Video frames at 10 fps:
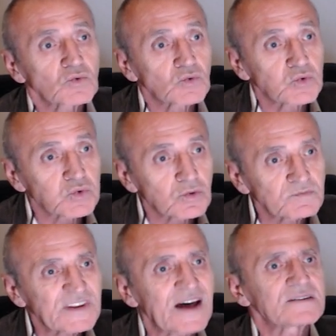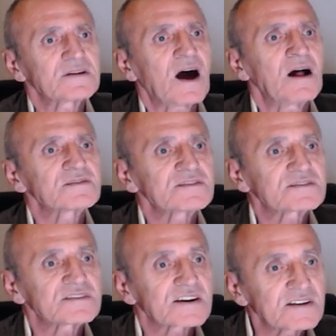kurumdan
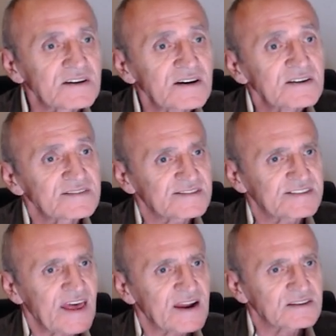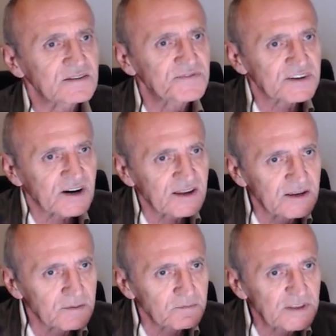aldıkları
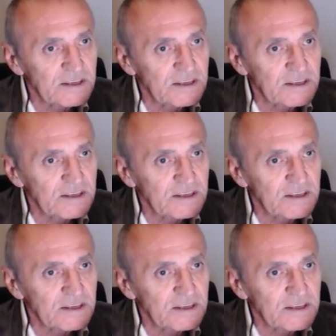sertifikayı